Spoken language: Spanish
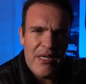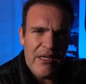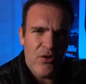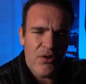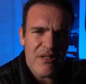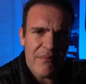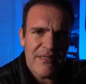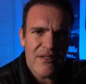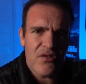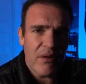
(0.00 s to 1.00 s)
Y
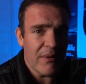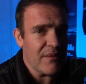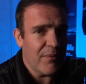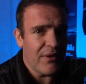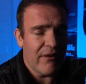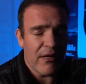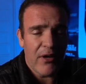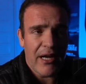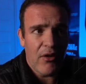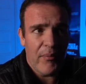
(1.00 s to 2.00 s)
curiosamente, eso también se podría haber
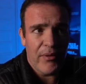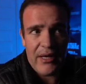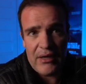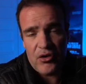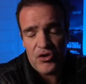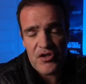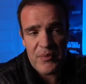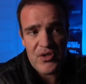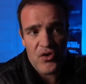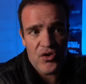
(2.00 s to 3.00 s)
reflejado porque en otros
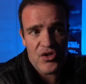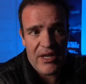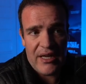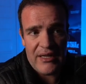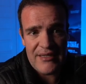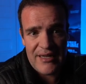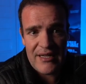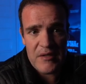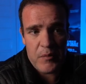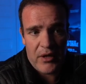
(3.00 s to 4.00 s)
episodios, en
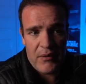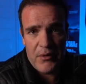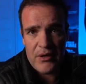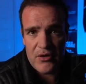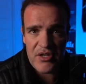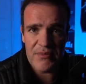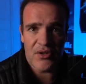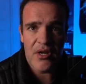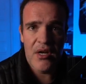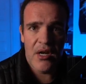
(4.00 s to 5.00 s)
series, por ejemplo en Los
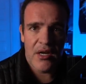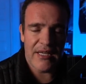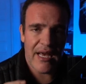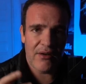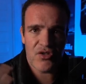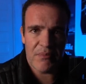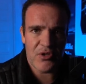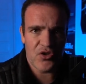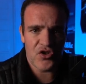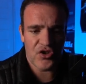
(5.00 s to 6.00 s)
Simpson, ya los
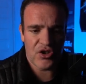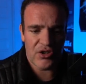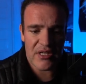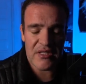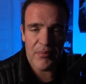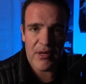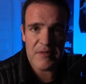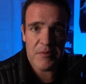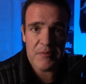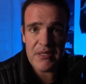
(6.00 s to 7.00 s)
episodios de otras
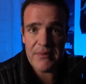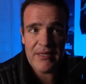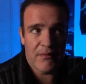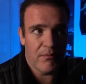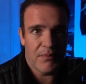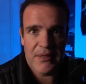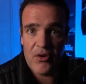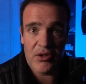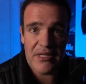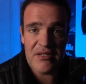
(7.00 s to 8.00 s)
temporadas, pues más bien, ¿qué
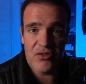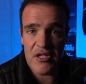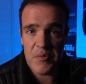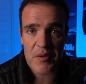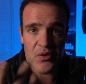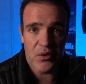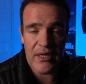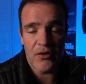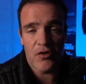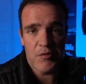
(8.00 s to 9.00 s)
otras historias puedes
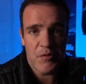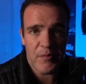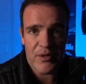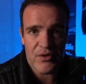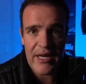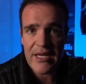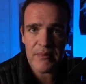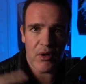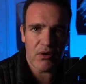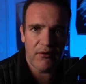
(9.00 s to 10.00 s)
contar con los mismos personajes?
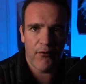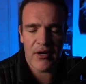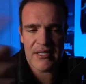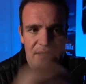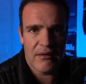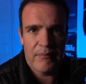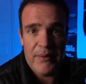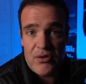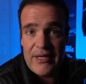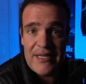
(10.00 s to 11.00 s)
Mejor te enfocas en
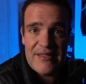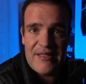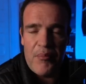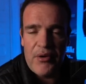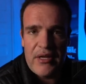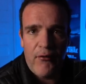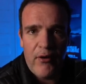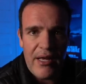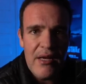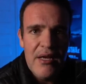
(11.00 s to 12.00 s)
personajes que están por allá
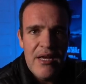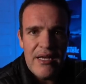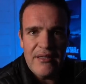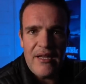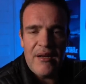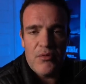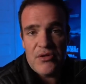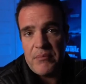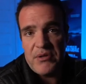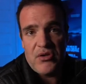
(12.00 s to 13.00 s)
afuera y
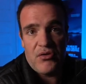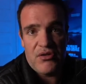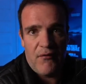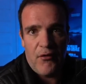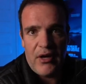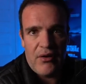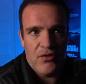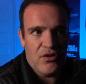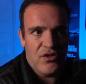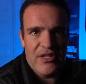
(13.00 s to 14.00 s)
tenemos episodios episodios
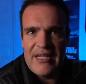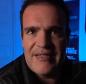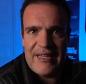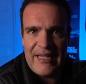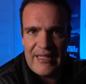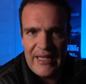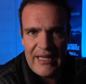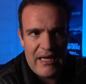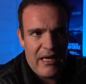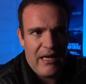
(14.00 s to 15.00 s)
enfocados, no sé, en
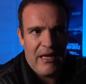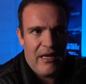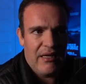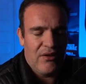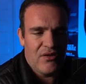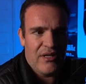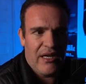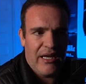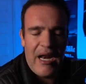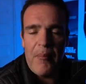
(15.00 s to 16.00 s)
Skinner, eh, eh, no
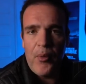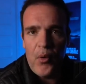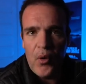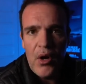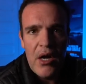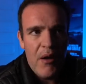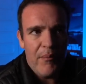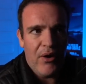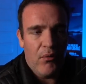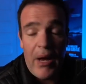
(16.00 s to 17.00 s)
sé, en Apu,
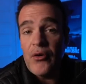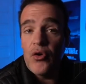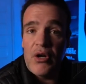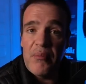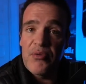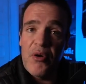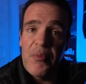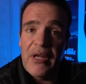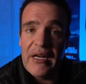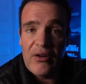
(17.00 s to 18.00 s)
pero bueno, ah, con Apu no,
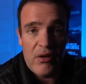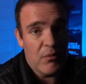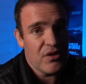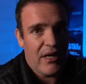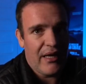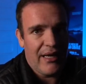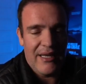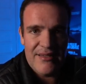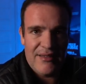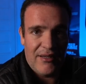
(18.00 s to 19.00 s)
porque recordemos que
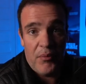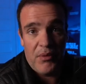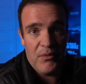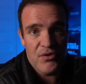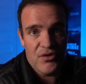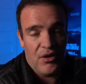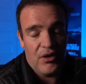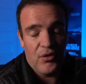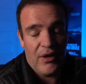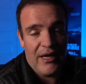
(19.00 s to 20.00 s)
este, no podemos eh,
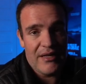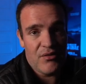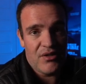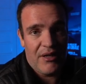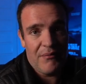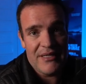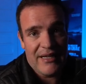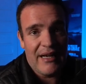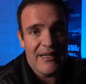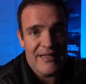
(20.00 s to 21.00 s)
tocar esos temas y
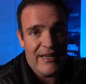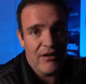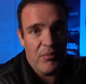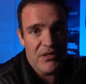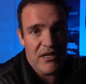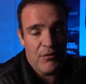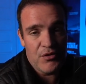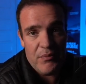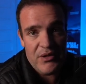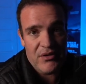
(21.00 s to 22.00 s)
Hank Azaria no puede ser la voz
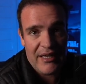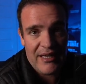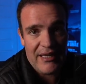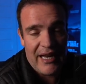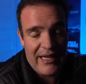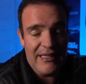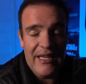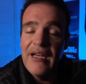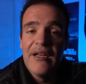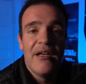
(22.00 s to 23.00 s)
de un personaje de la India,